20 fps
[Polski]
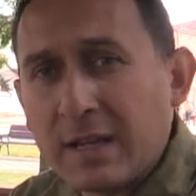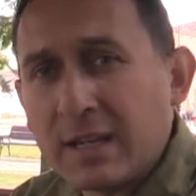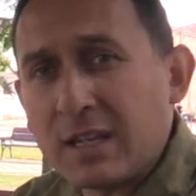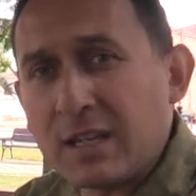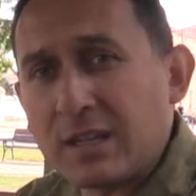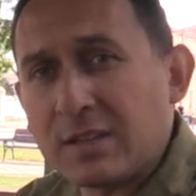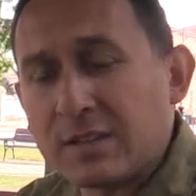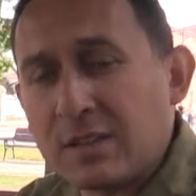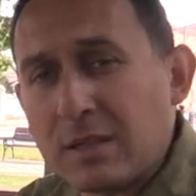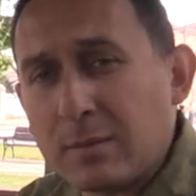
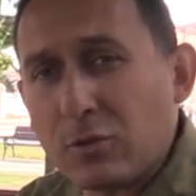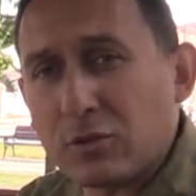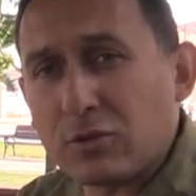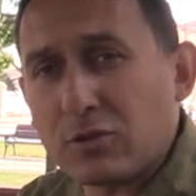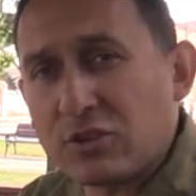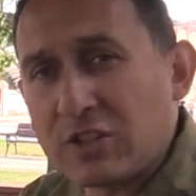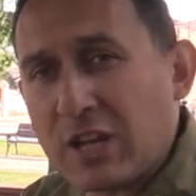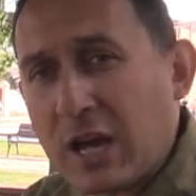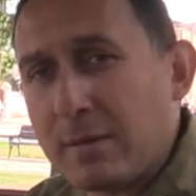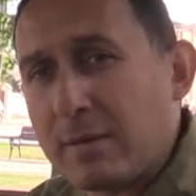i z tym
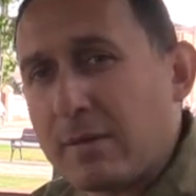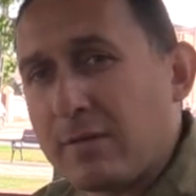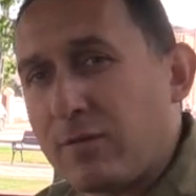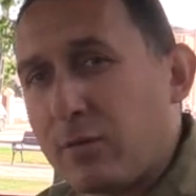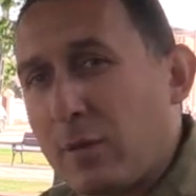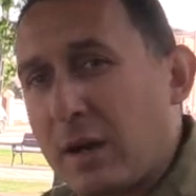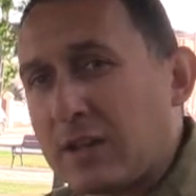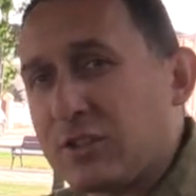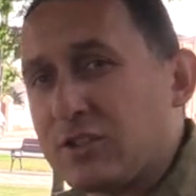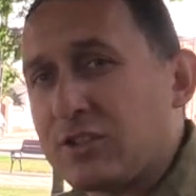oddziałem
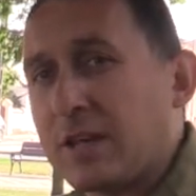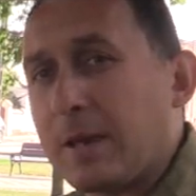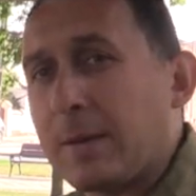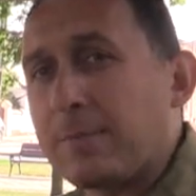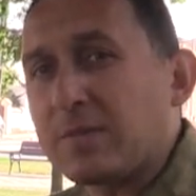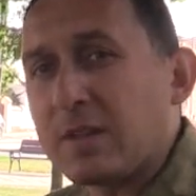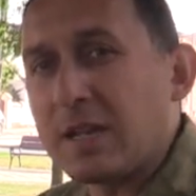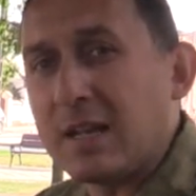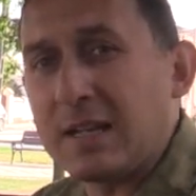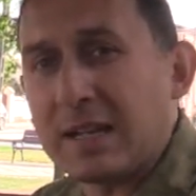właśnie
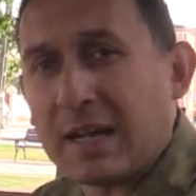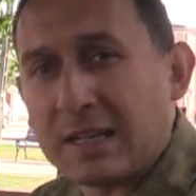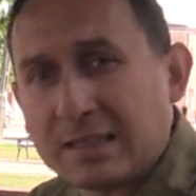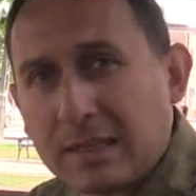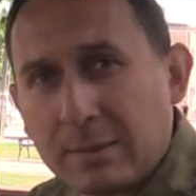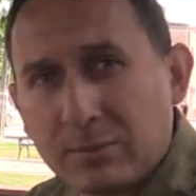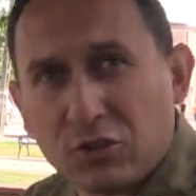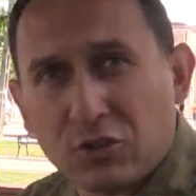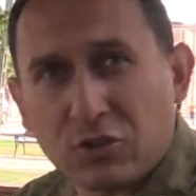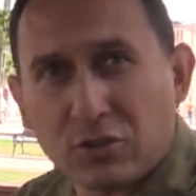
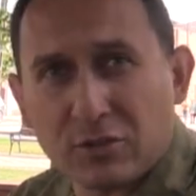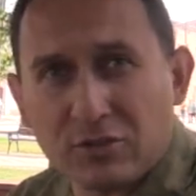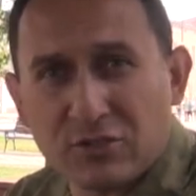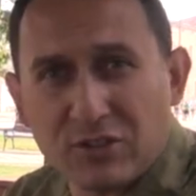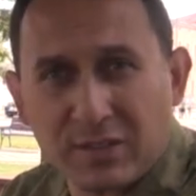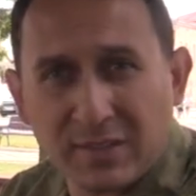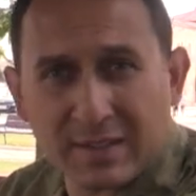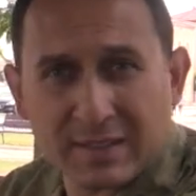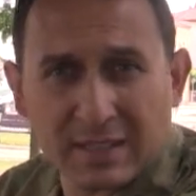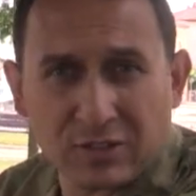latem
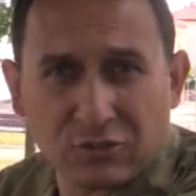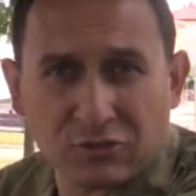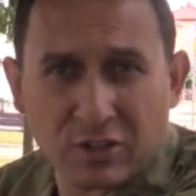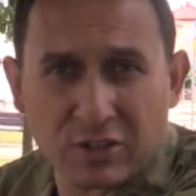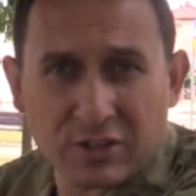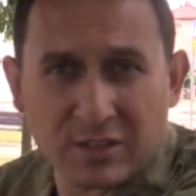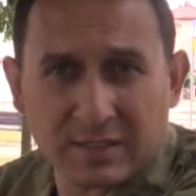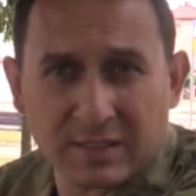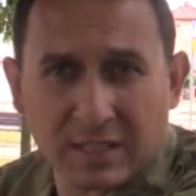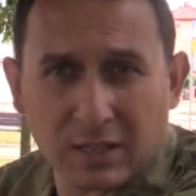
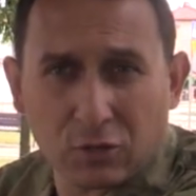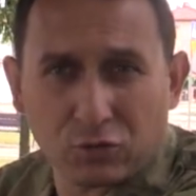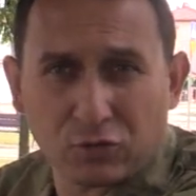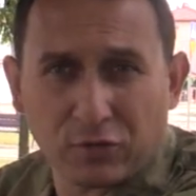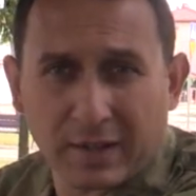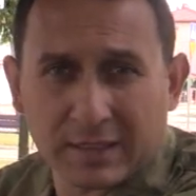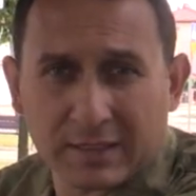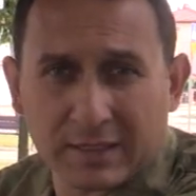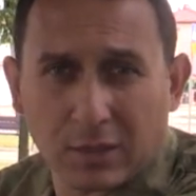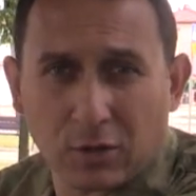
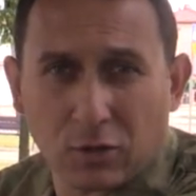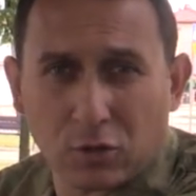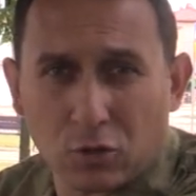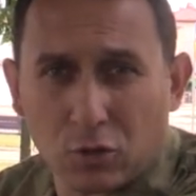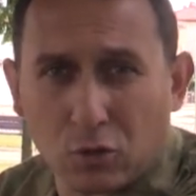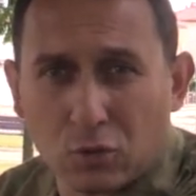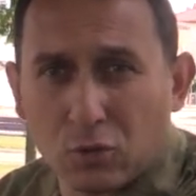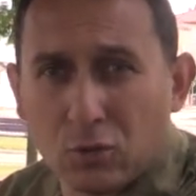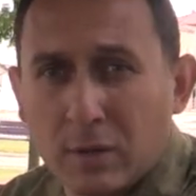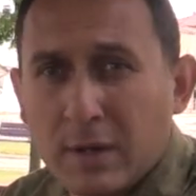1944
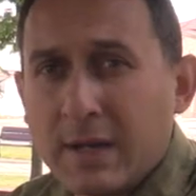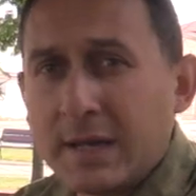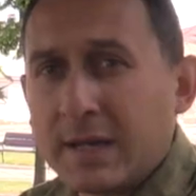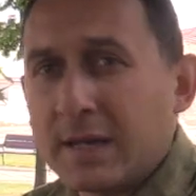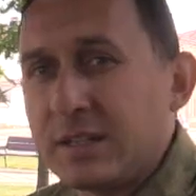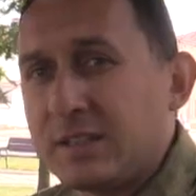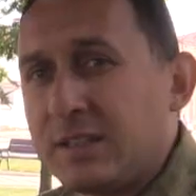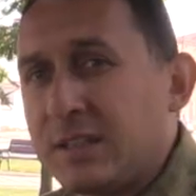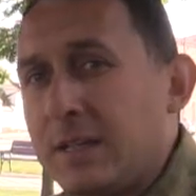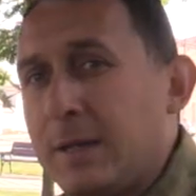roku,
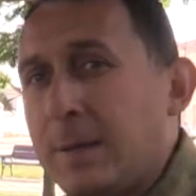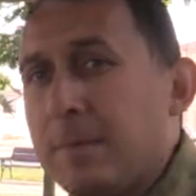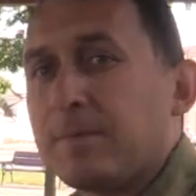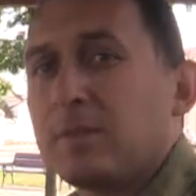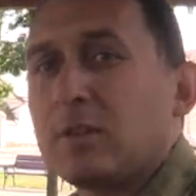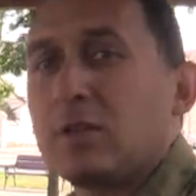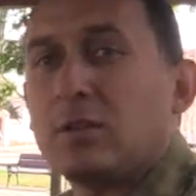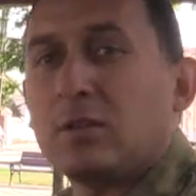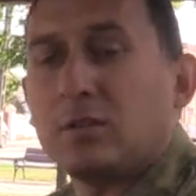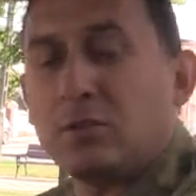gdy
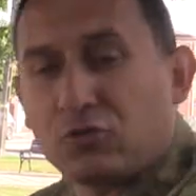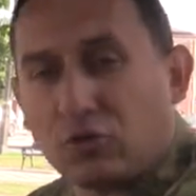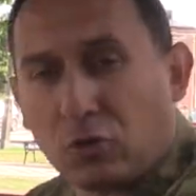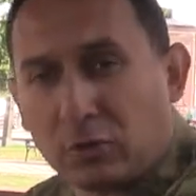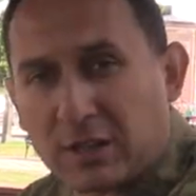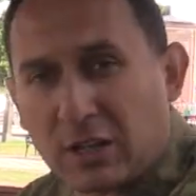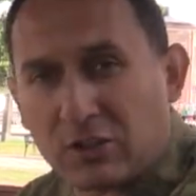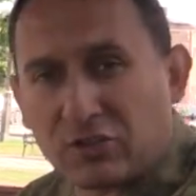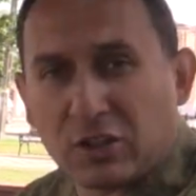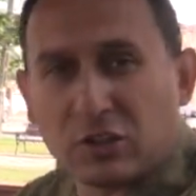
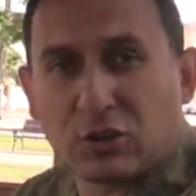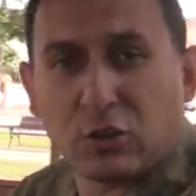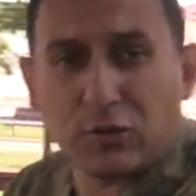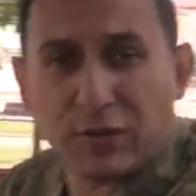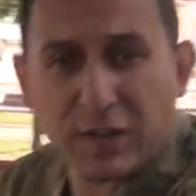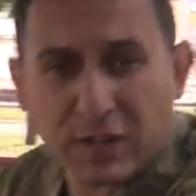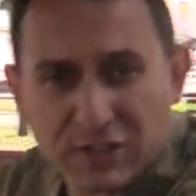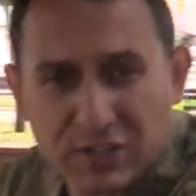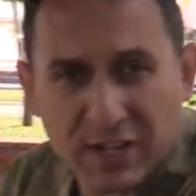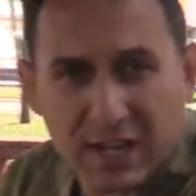żołnierze
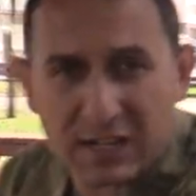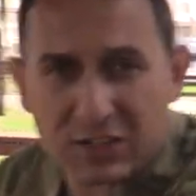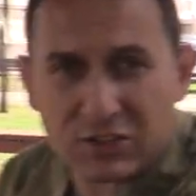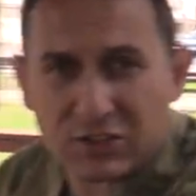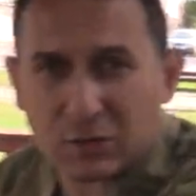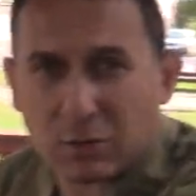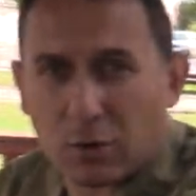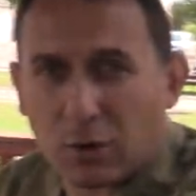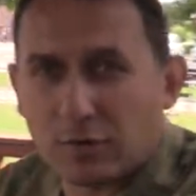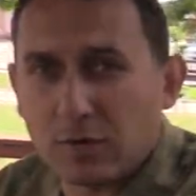dowiedzieli
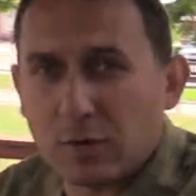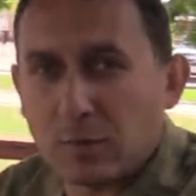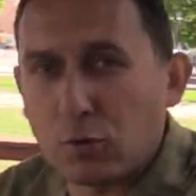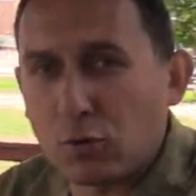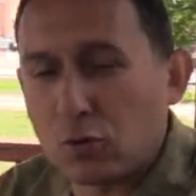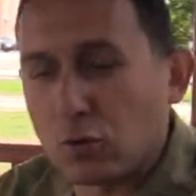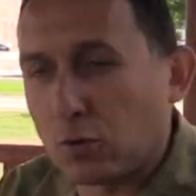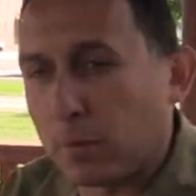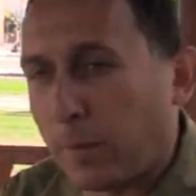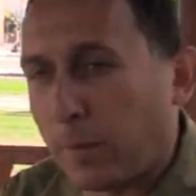się o wybuchu